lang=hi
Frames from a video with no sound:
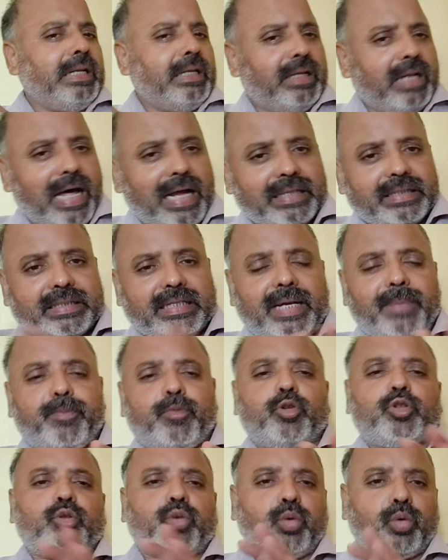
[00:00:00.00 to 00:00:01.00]
लार्ज
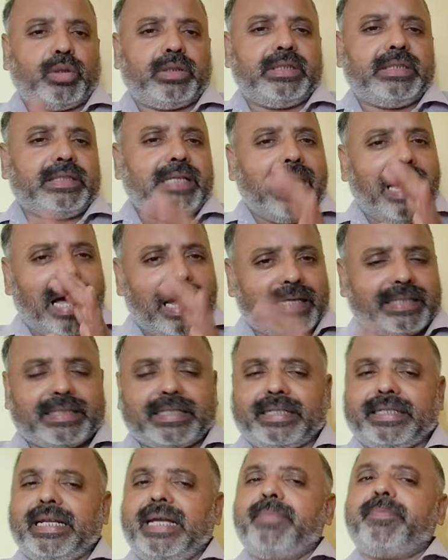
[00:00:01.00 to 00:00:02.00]
कैप को छोड़ दीजिए
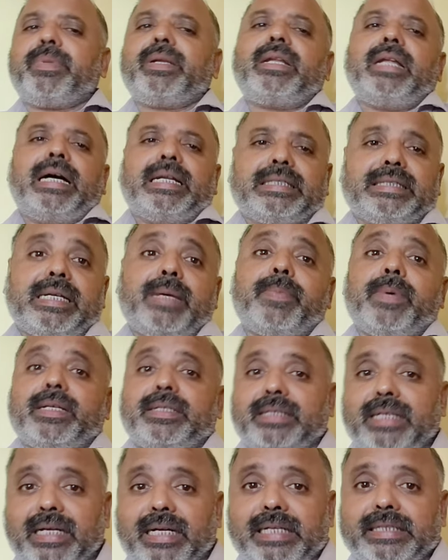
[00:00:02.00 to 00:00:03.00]
आज के टाइम पर लार्ज कैप
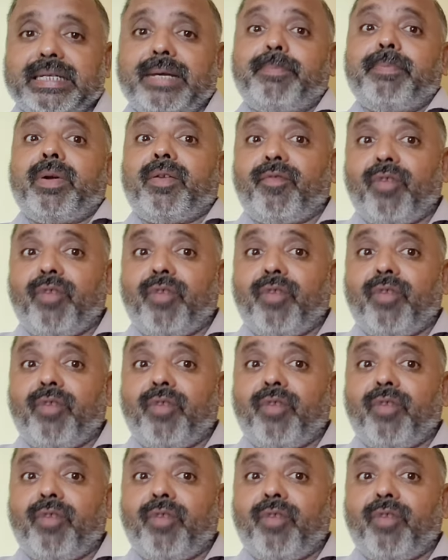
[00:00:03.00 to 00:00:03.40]
अच्छा खासा